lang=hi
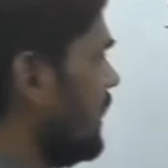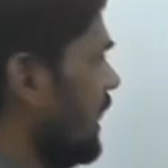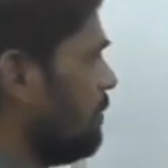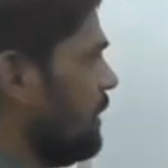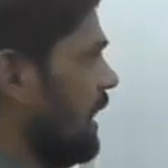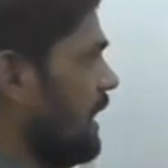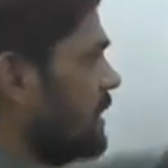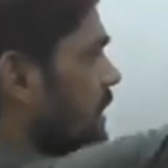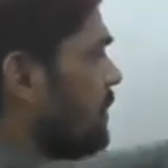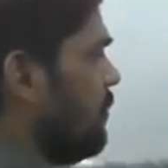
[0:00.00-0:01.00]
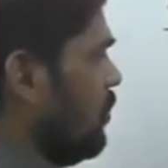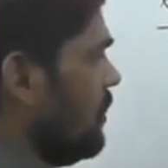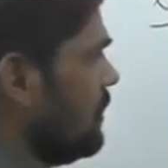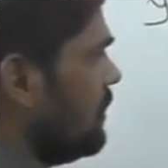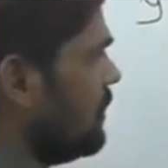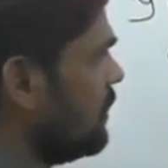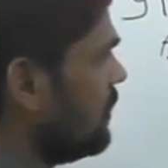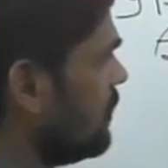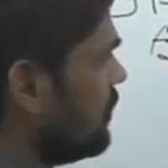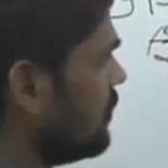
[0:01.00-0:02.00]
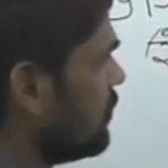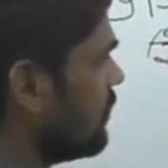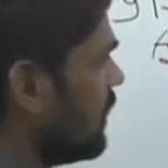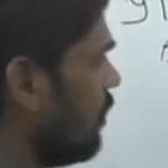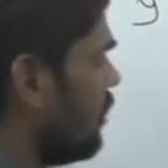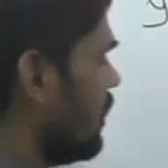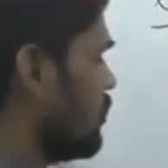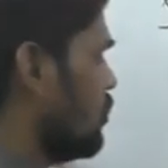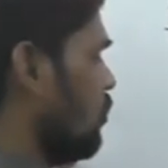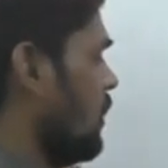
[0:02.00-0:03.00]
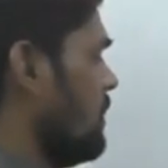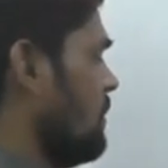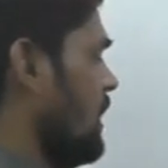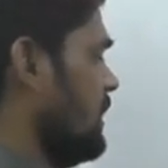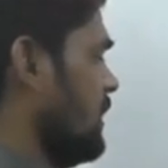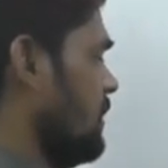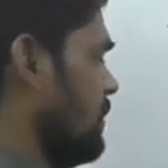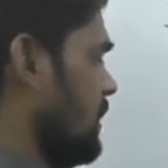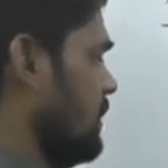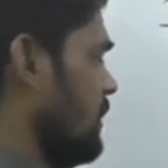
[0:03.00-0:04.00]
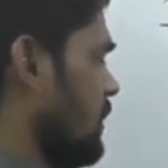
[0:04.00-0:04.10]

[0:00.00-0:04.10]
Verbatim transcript: यहाँ पे आएंगे हम लोग तो क्या होगा सोलह महाजनपद